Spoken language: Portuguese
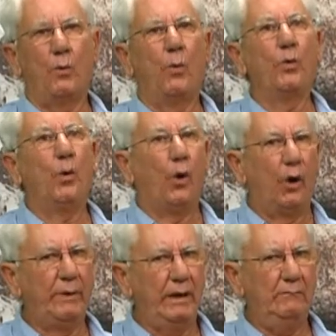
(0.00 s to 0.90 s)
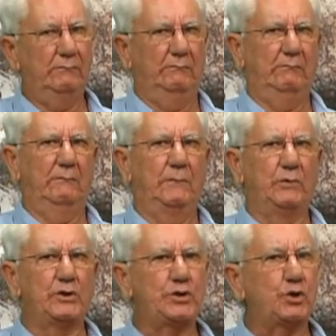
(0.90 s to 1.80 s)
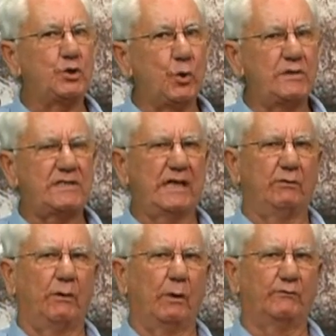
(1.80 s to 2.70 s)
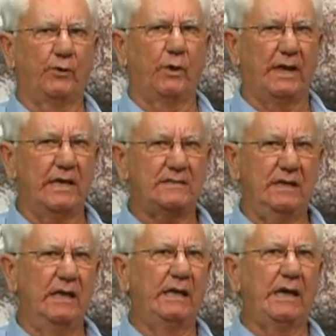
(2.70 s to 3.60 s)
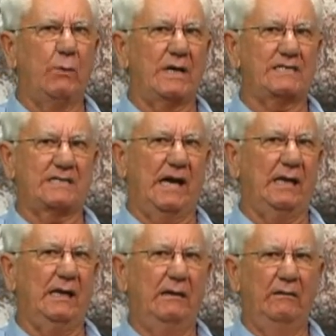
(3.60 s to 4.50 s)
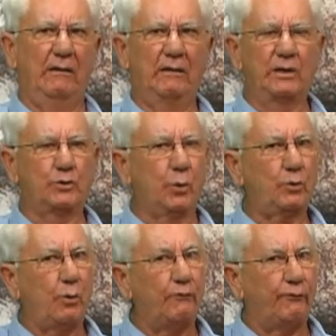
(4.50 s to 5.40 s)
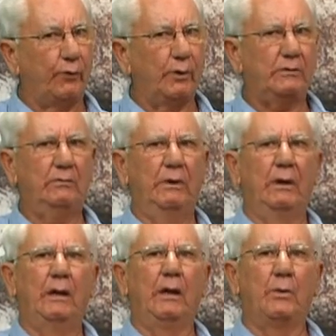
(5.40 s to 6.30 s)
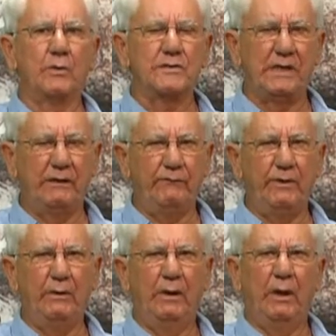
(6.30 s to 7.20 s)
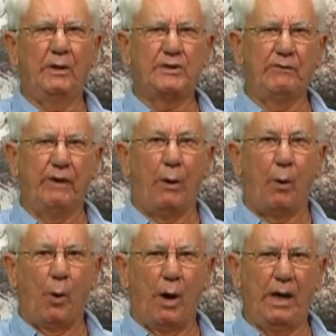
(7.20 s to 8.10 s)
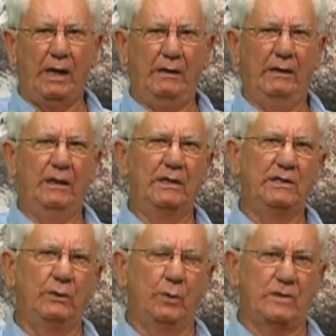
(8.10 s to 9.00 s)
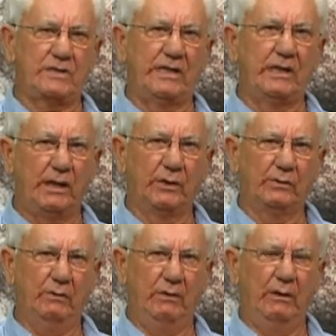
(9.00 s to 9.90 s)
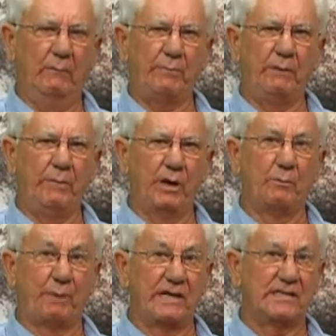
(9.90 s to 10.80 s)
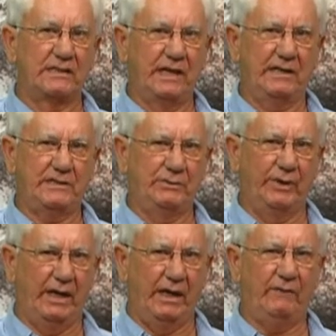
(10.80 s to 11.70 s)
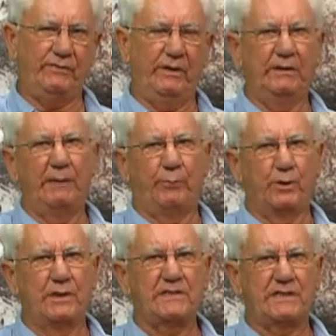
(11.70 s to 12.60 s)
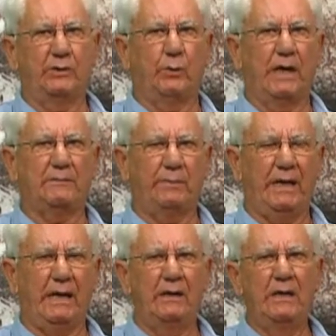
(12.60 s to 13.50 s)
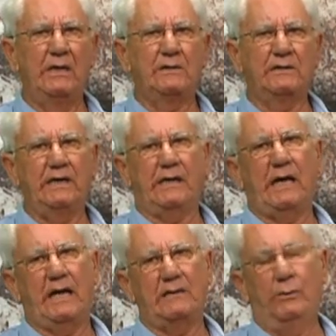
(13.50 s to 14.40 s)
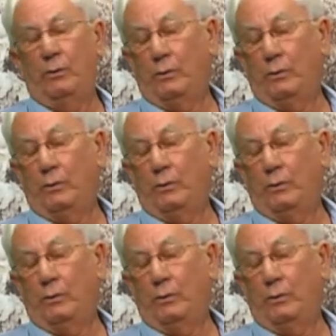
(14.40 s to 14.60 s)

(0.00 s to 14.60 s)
com o nome do Instituto Estadual de Floresta, que é uma sala de todo conforto. Inclusive, tive a honra de nosso querido primeiro presidente do EF, depois de ser Eduardo Braga, Zé, Car...